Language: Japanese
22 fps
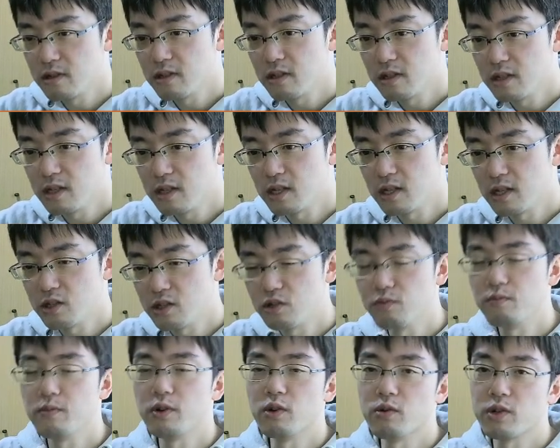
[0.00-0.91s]
え、
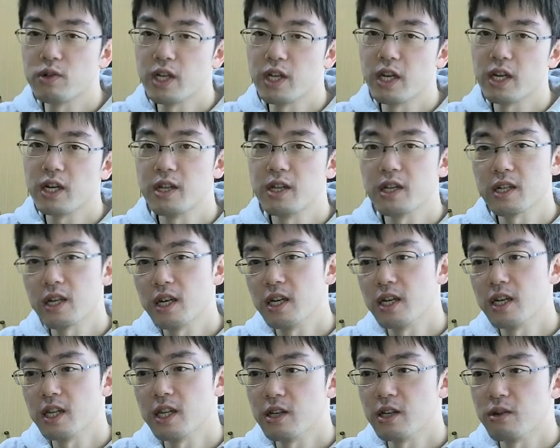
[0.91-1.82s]
準備をしていかなきゃい
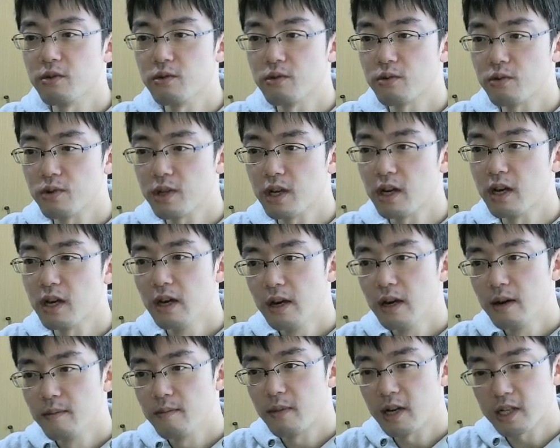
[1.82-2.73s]
けないというところで、
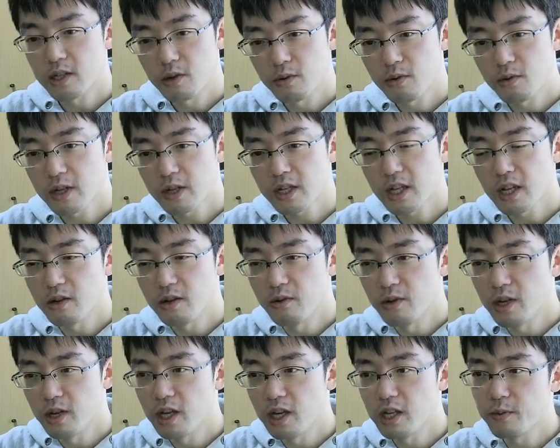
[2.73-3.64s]
まあ、そのあたりの
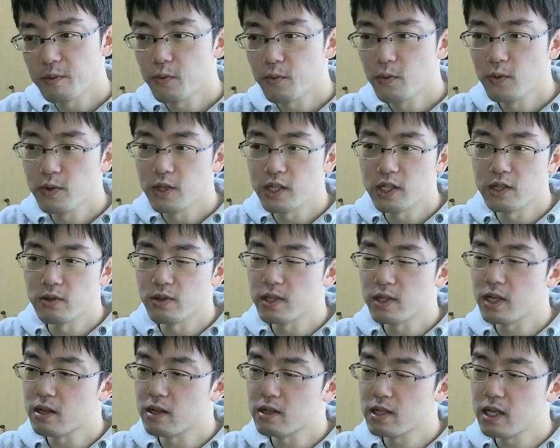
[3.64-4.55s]
ね、日本西の
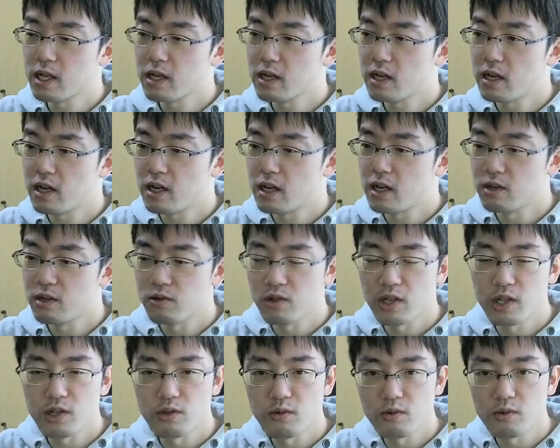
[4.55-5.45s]
作戦があの
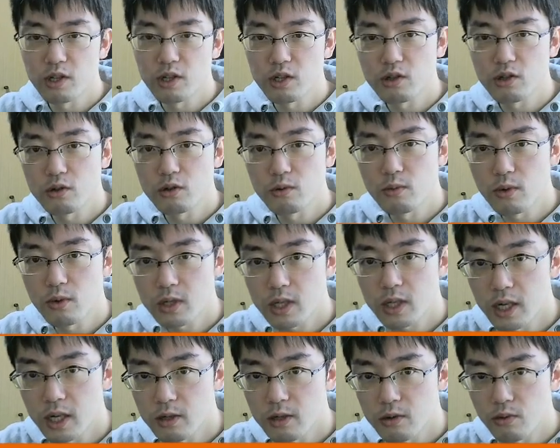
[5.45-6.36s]
非常に注目
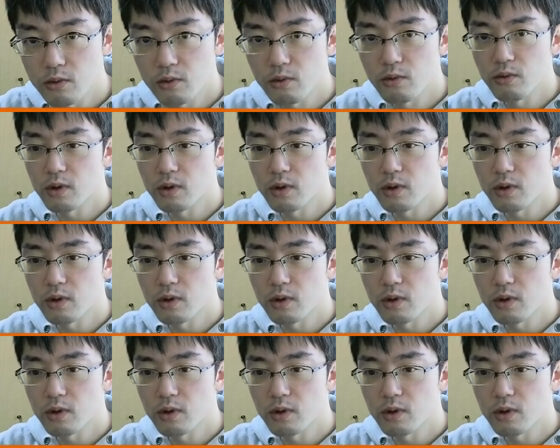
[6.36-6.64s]
されるところか